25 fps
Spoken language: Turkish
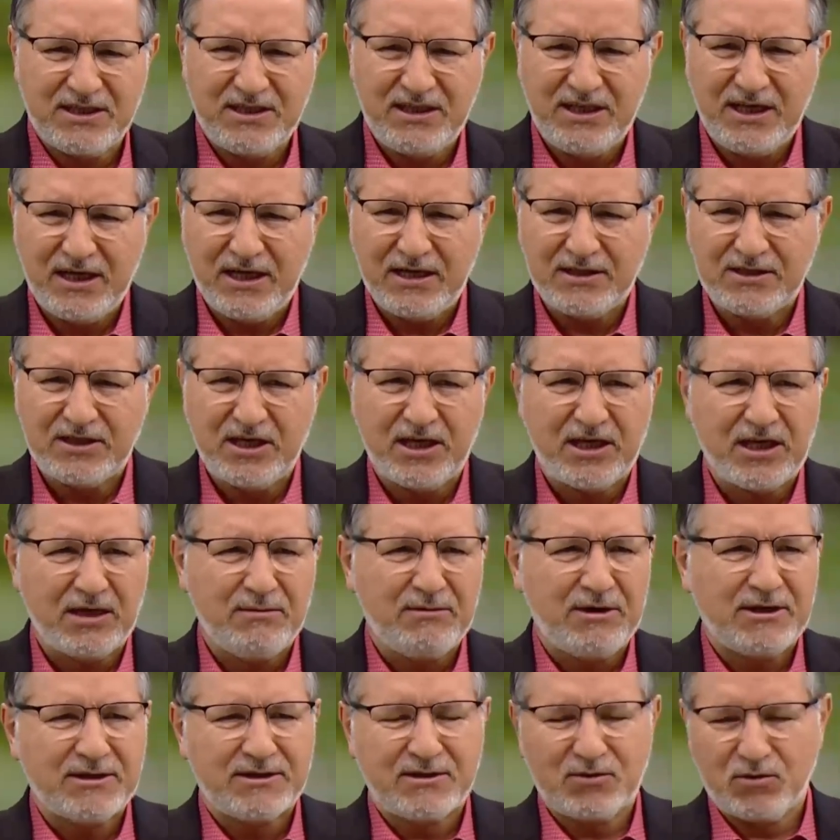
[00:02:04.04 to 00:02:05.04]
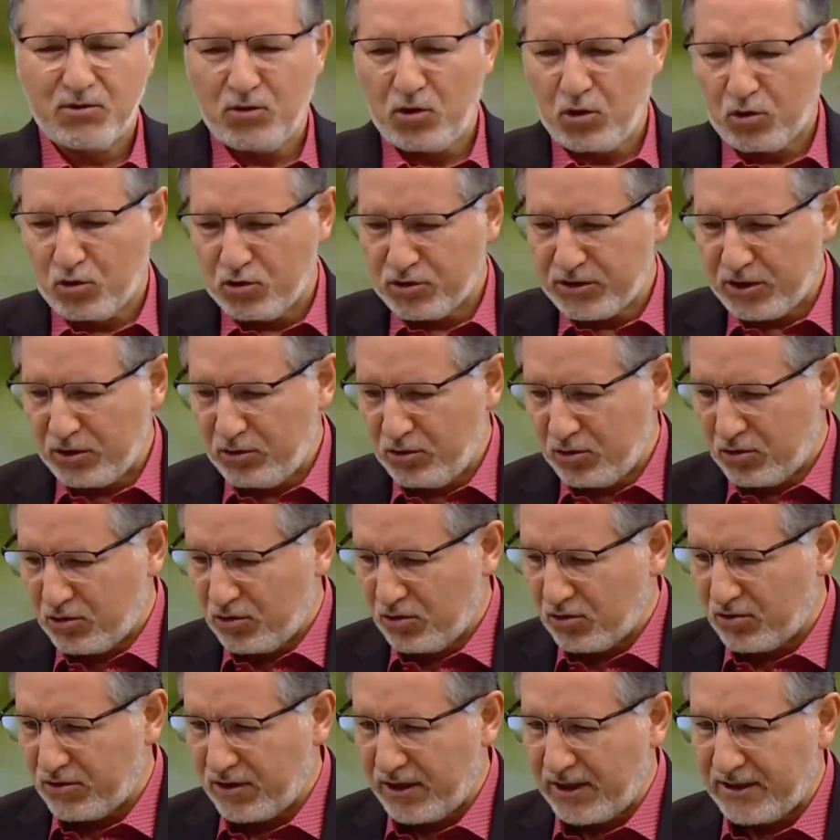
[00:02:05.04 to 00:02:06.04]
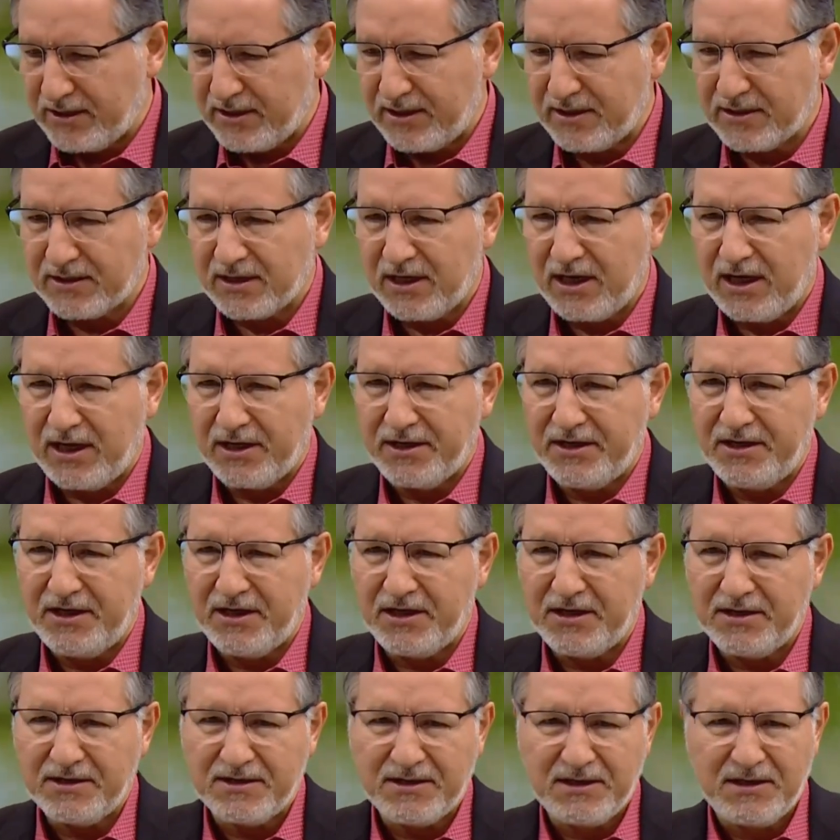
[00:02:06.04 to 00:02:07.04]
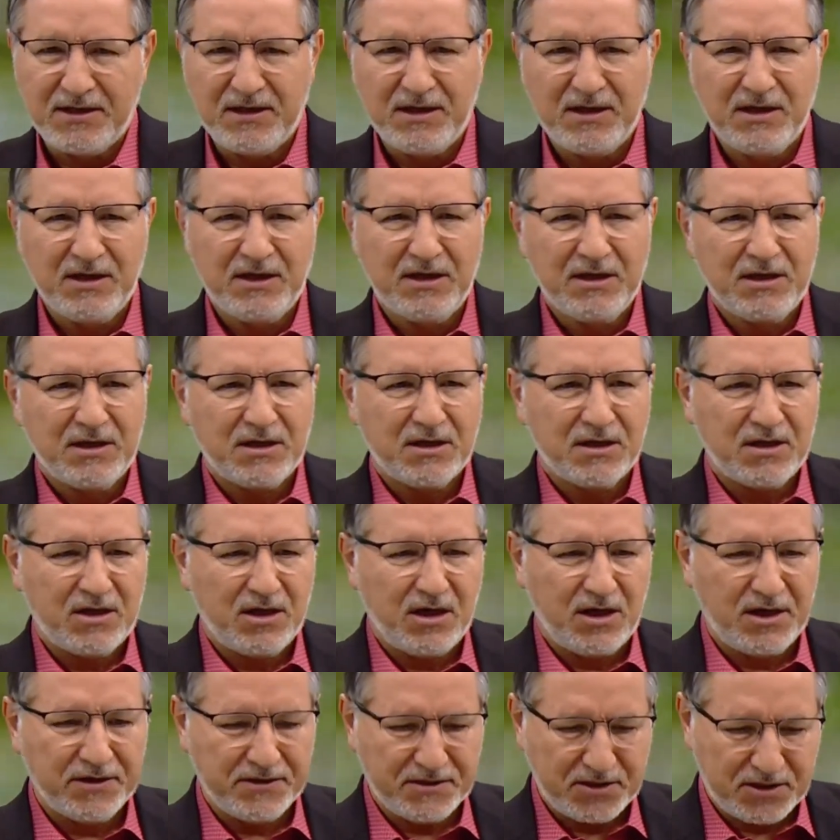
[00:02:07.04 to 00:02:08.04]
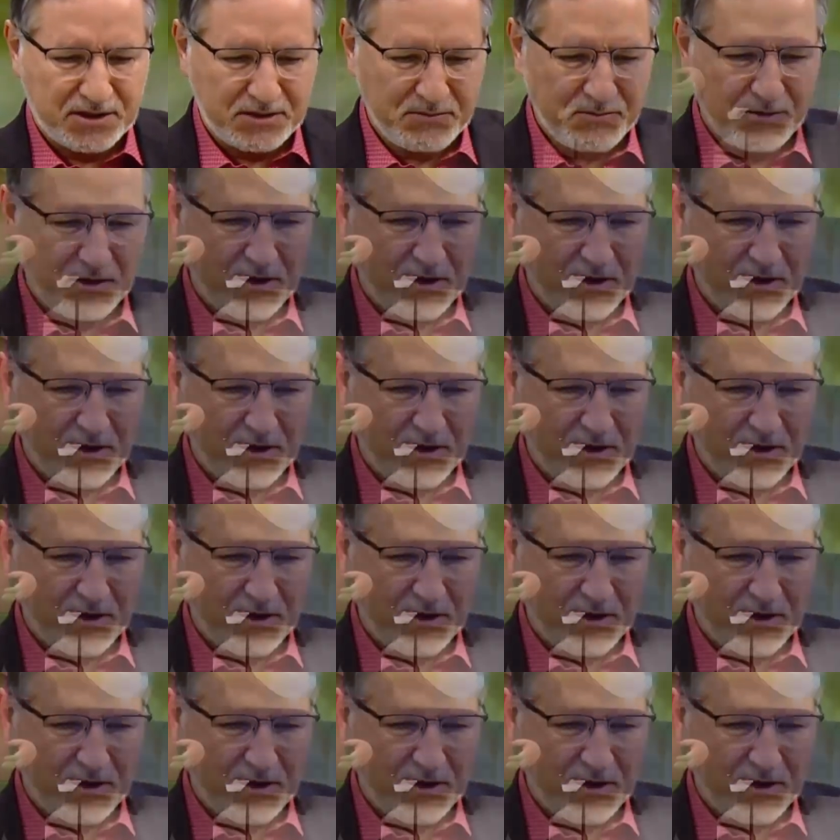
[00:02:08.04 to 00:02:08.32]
diye çekemez öküze yük yüklerler Kaan'ıya. Kaan'ı şimdi